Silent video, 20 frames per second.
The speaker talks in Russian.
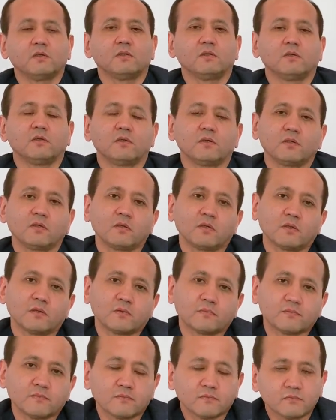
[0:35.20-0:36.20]

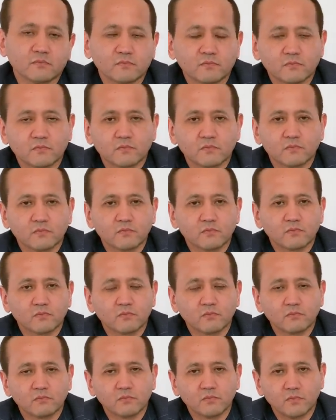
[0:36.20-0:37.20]
И
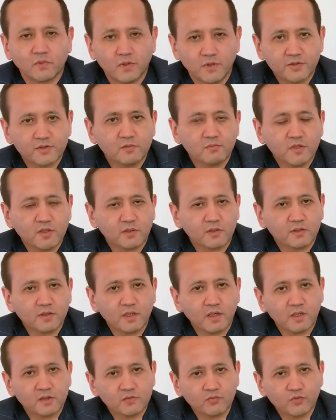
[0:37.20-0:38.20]
эти меры
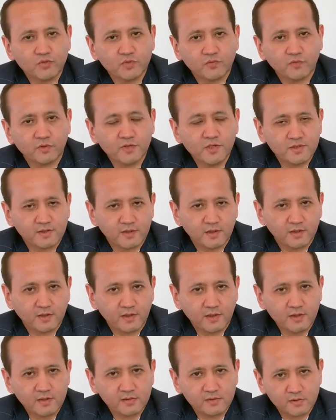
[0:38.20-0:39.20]
я озвучивал несколько
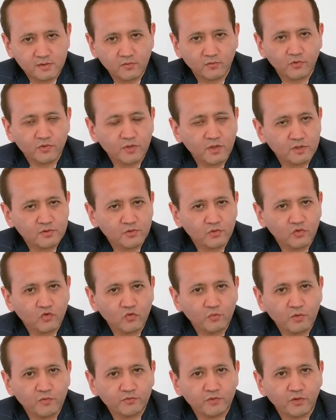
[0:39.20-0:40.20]
раз, сегодня я
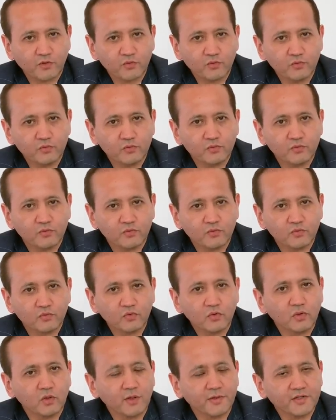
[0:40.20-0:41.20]
снова повторю,
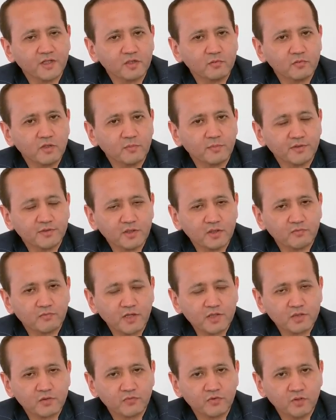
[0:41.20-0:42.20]
но хотел бы обратить
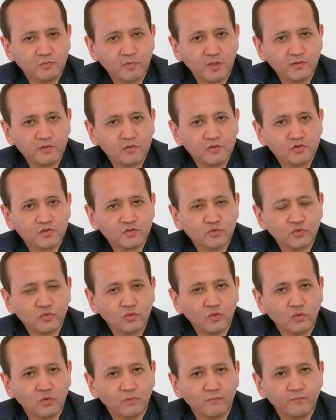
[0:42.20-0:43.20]
ваше внимание,
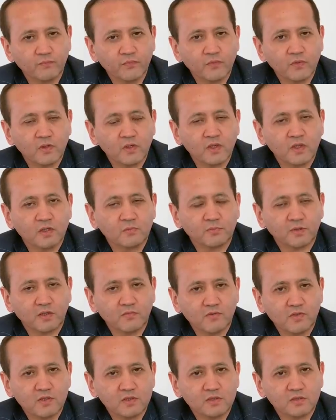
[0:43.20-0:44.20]
что
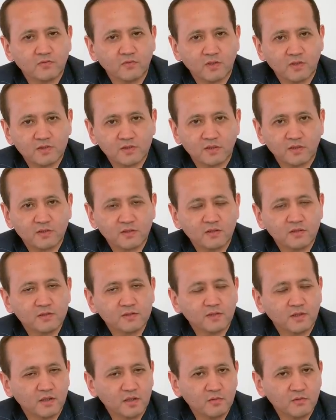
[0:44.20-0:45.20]
правительство разродилось
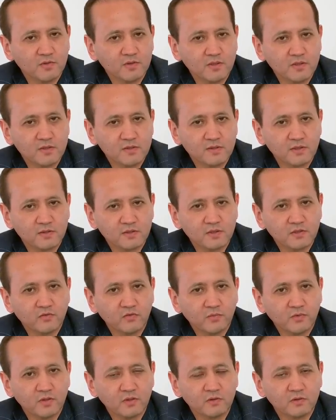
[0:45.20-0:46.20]
какими-то
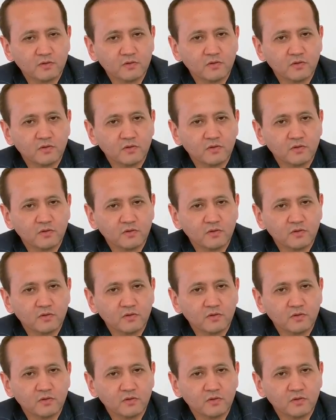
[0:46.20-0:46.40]
инициативами,